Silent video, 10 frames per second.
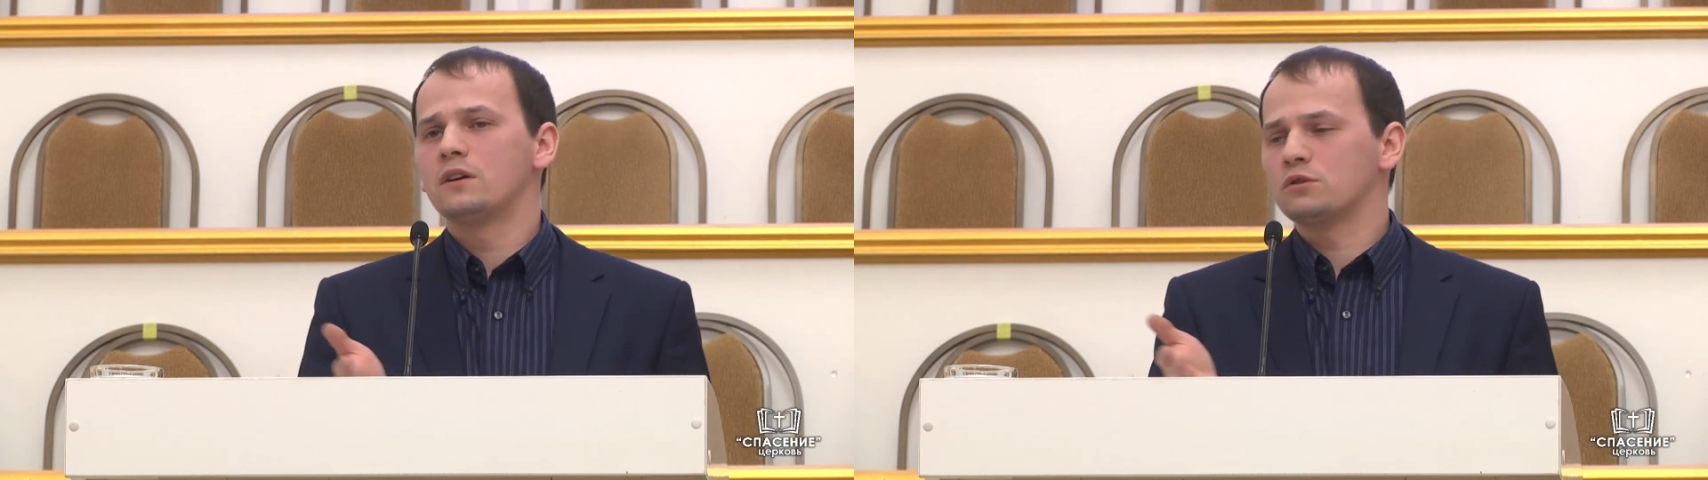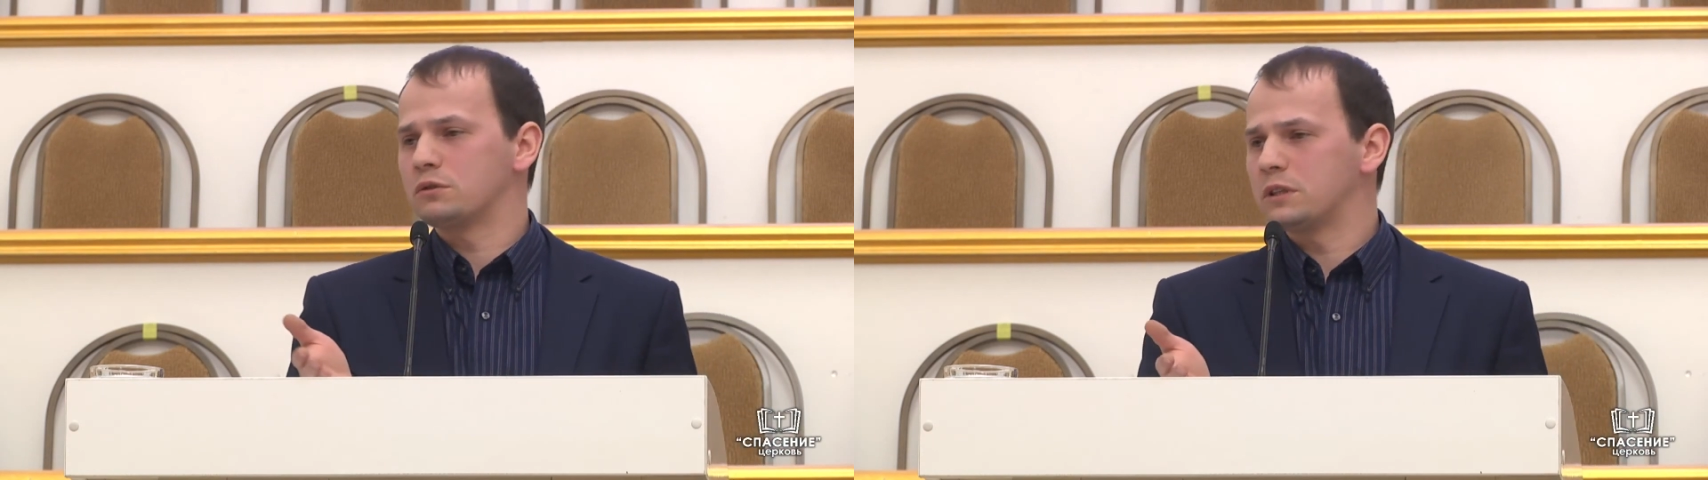
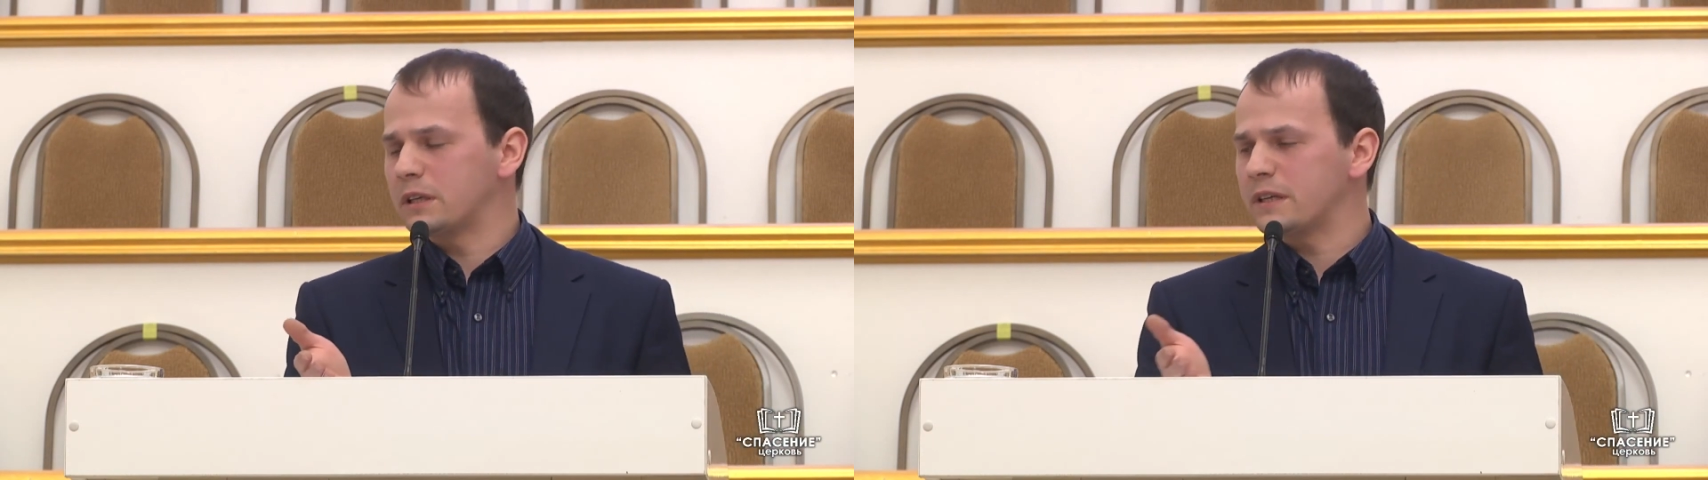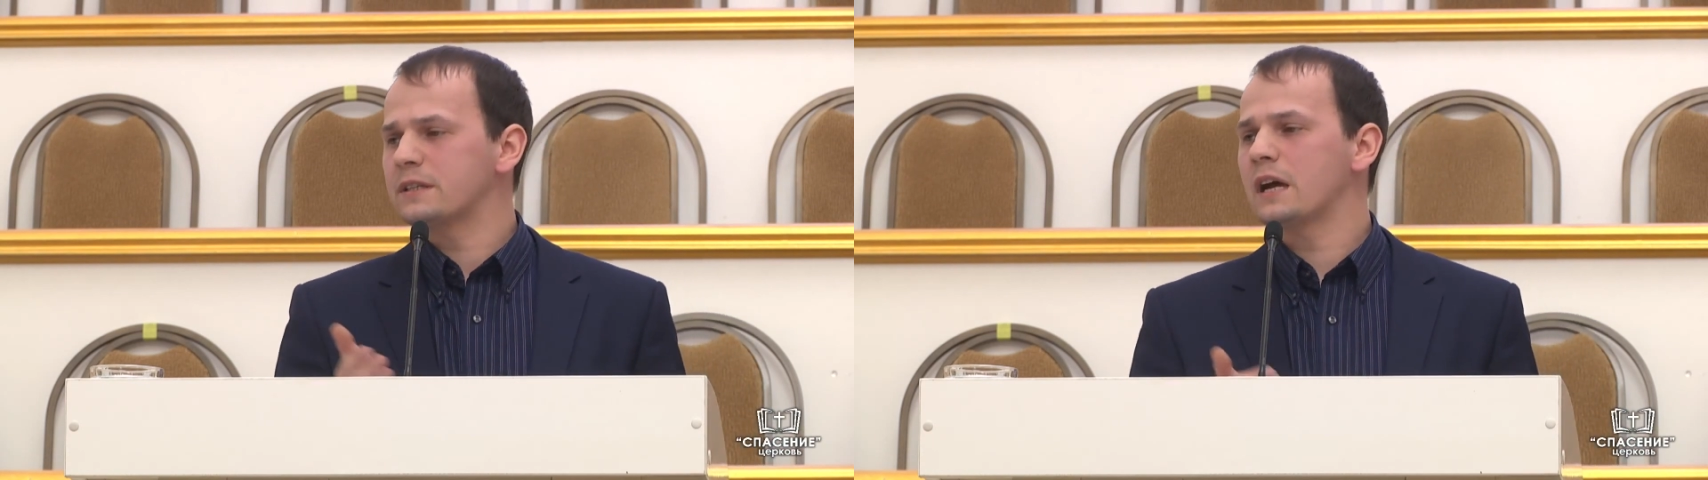что
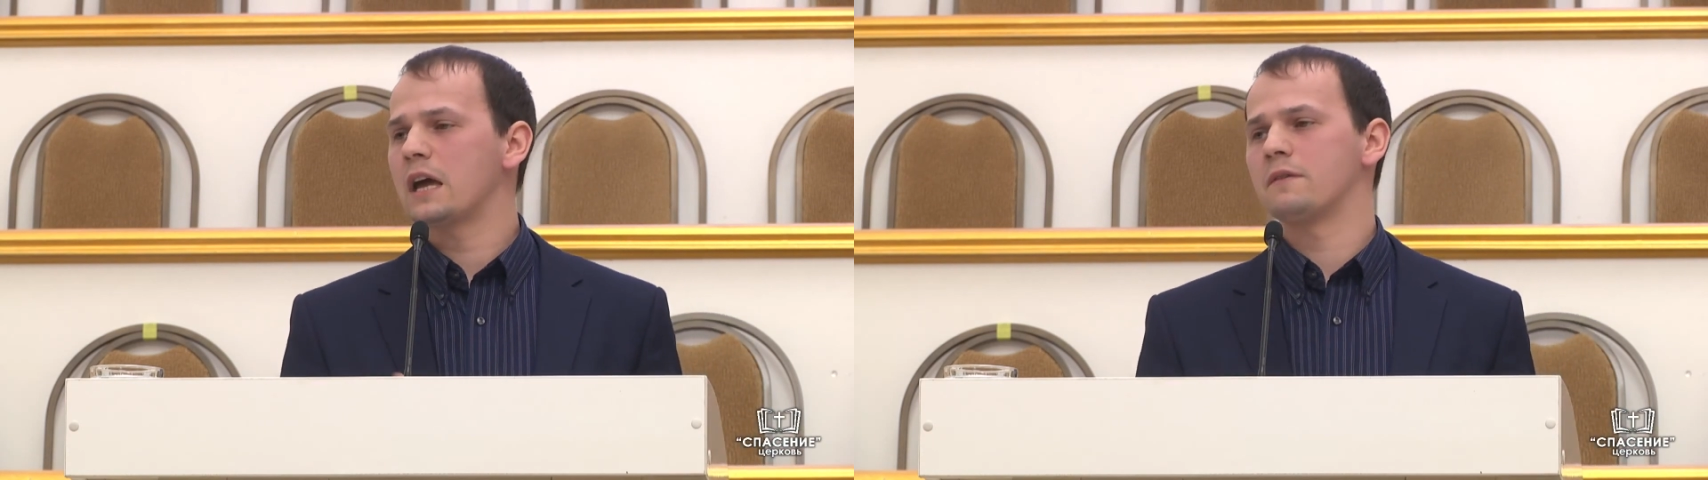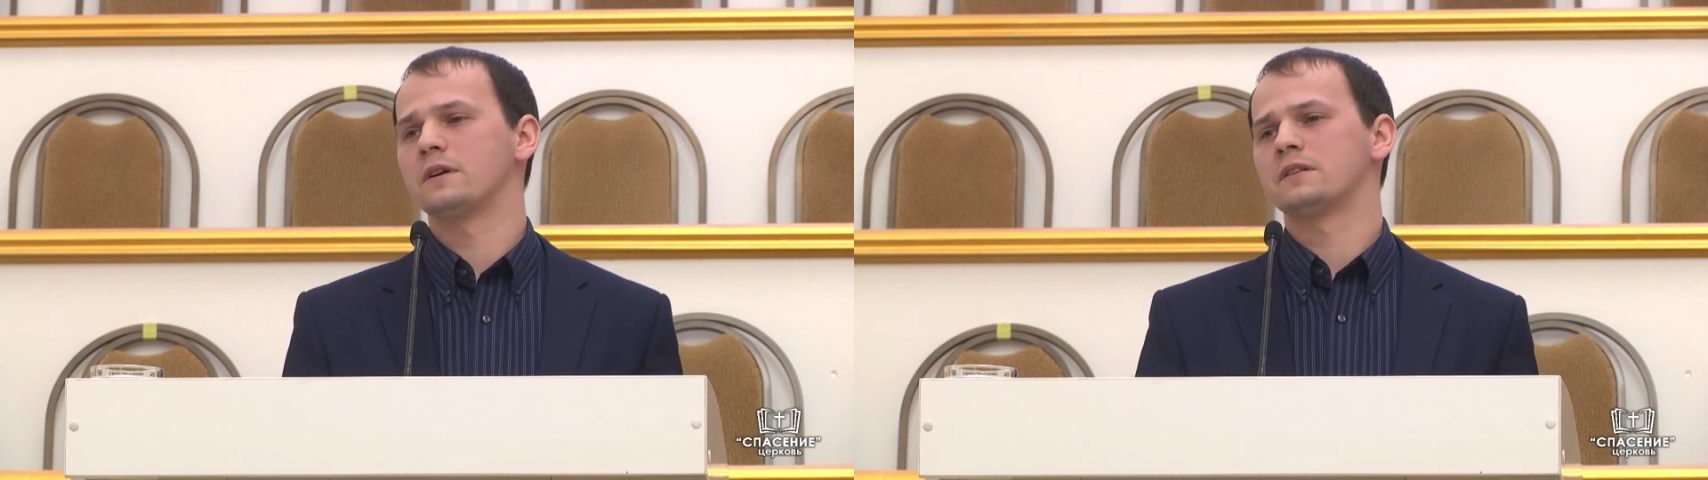ты
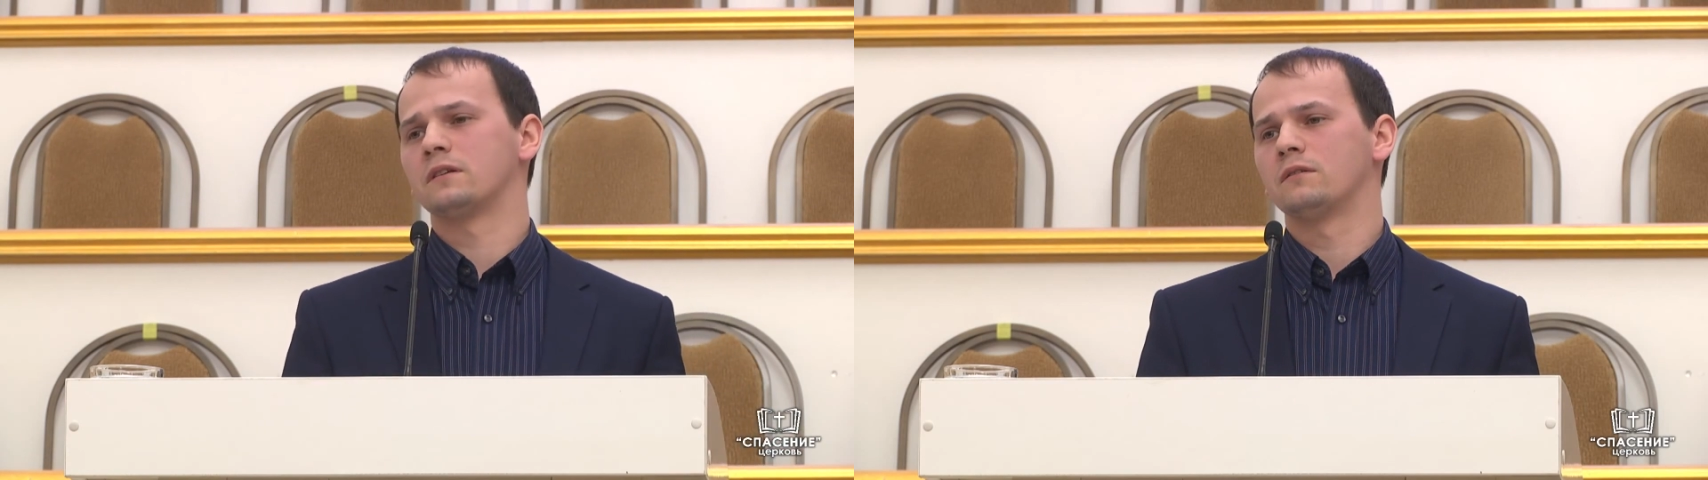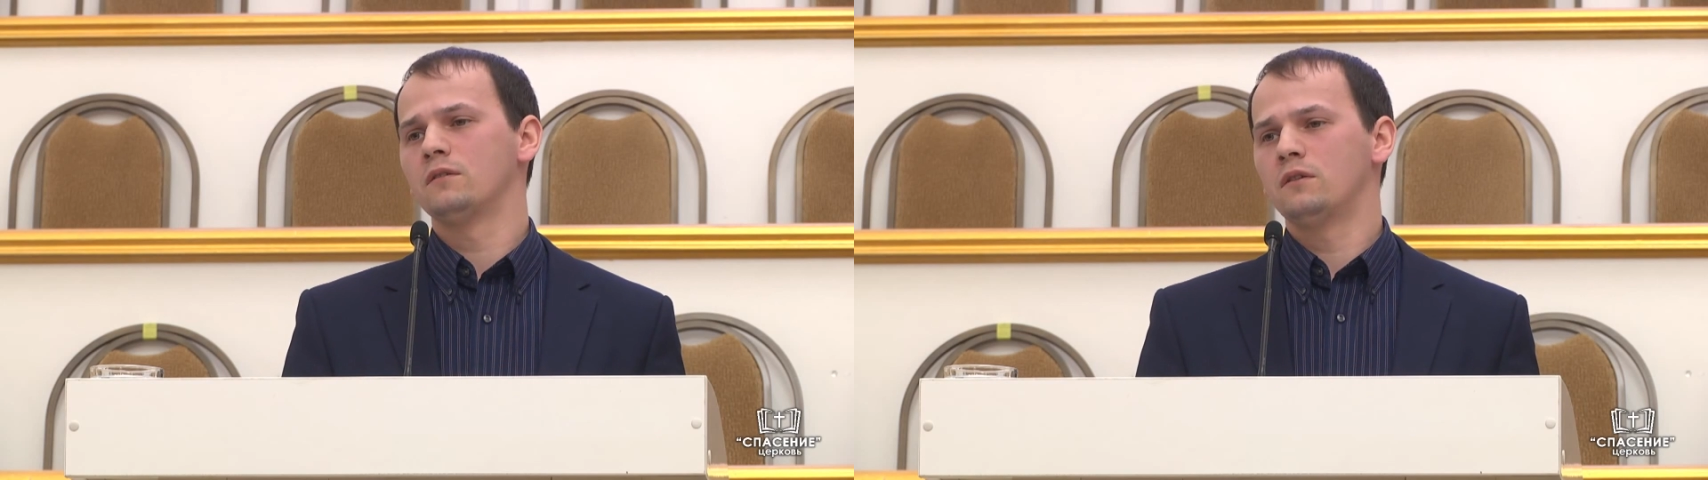раскаиваешься.